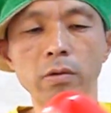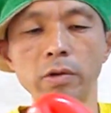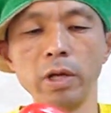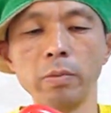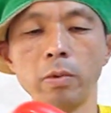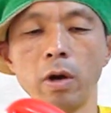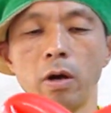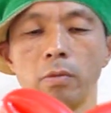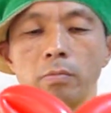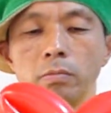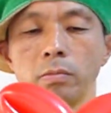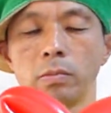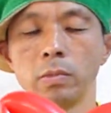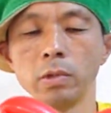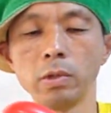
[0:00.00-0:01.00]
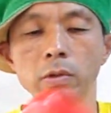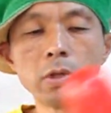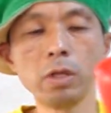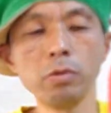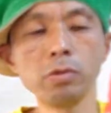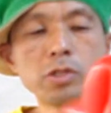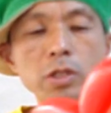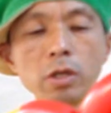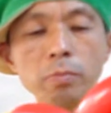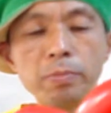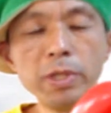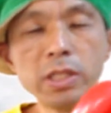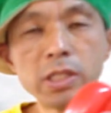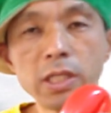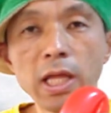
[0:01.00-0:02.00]
リボンこれ後ろ
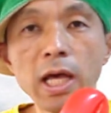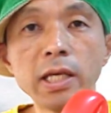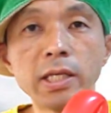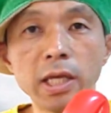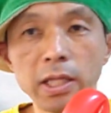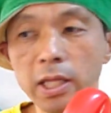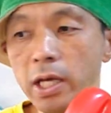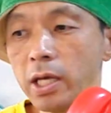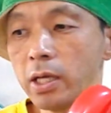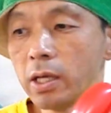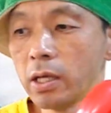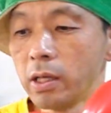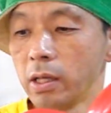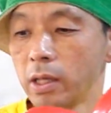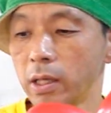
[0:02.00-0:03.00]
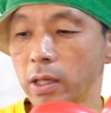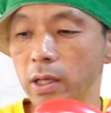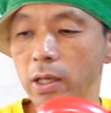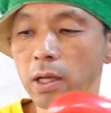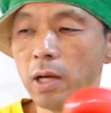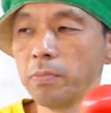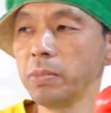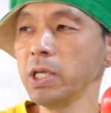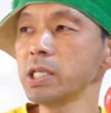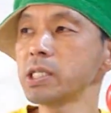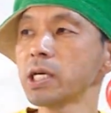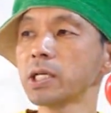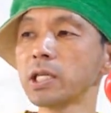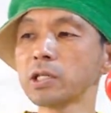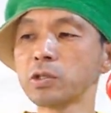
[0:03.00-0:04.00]
ピンチないけね
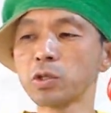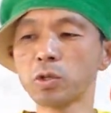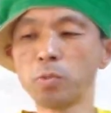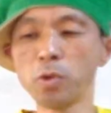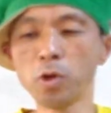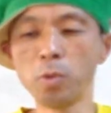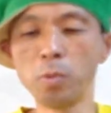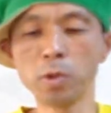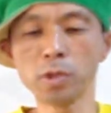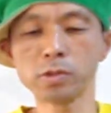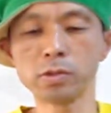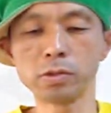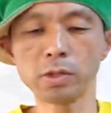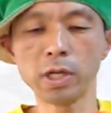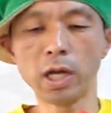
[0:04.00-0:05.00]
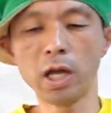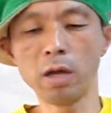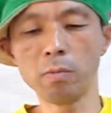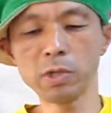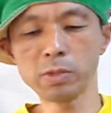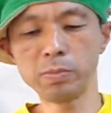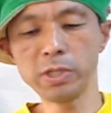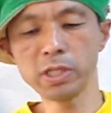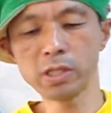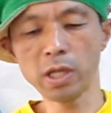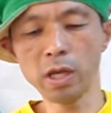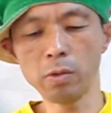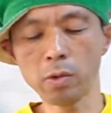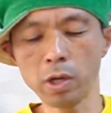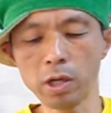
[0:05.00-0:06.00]
ピンチがあったらちょっともごもごするからあんましピンチ
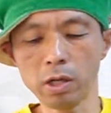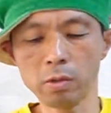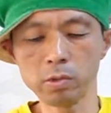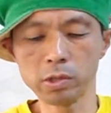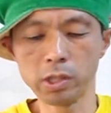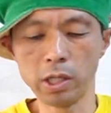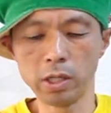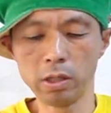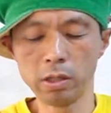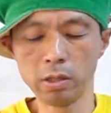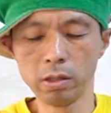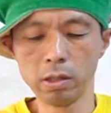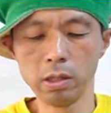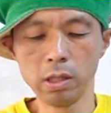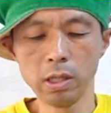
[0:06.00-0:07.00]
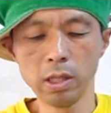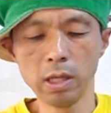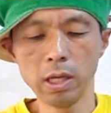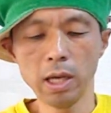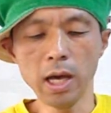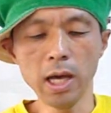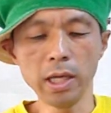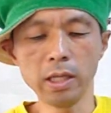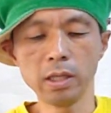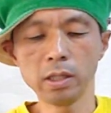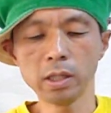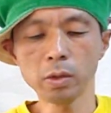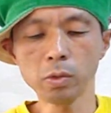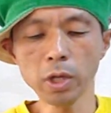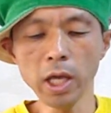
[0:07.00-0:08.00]
ない方がいいかもしれないはい
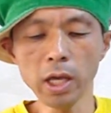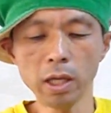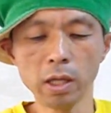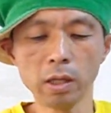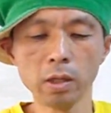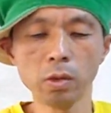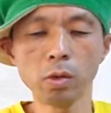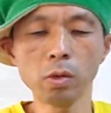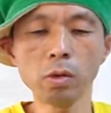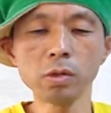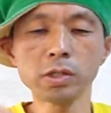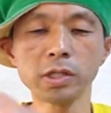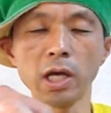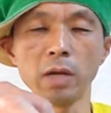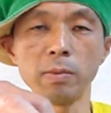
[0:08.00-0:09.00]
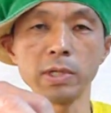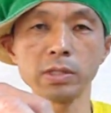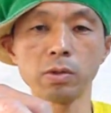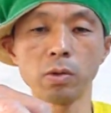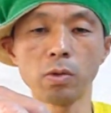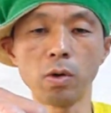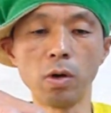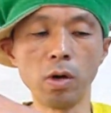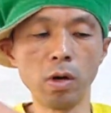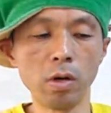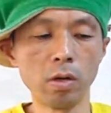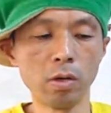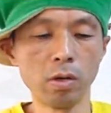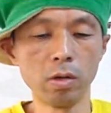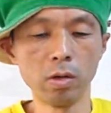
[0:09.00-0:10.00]
でこれここを使いますここ
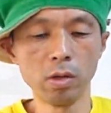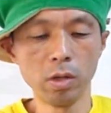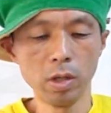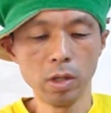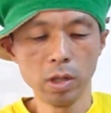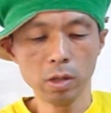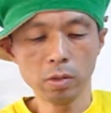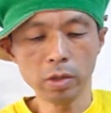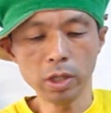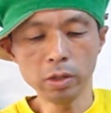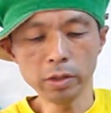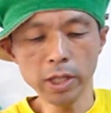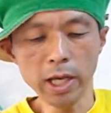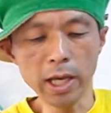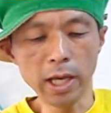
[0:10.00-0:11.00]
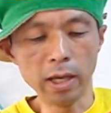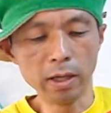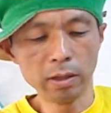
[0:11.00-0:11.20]
これをね